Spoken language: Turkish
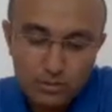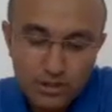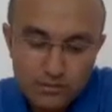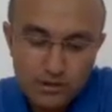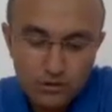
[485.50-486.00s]

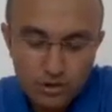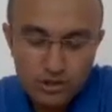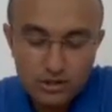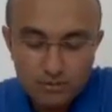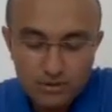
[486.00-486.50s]
bunlar bilimsel
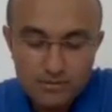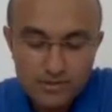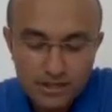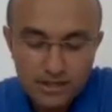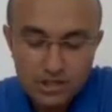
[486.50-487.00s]

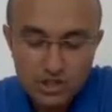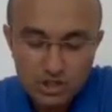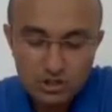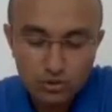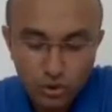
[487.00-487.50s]
olayıdır, bilimsel
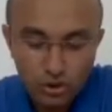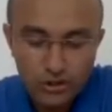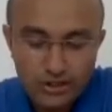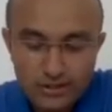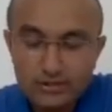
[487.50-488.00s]
gerçektir,
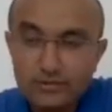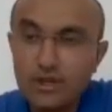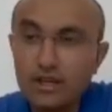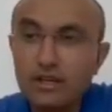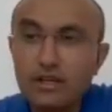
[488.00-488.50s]
doğa
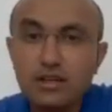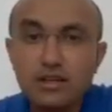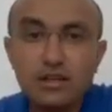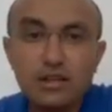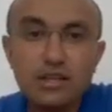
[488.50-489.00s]
olayıdır ve
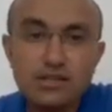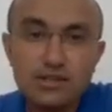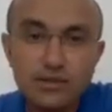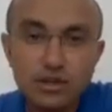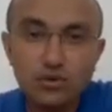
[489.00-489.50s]
e,
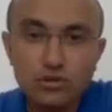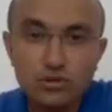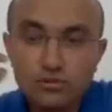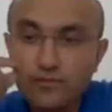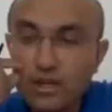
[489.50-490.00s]
geniş
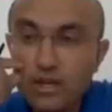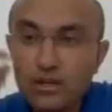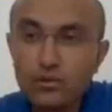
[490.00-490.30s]
zamanlı kullanılır.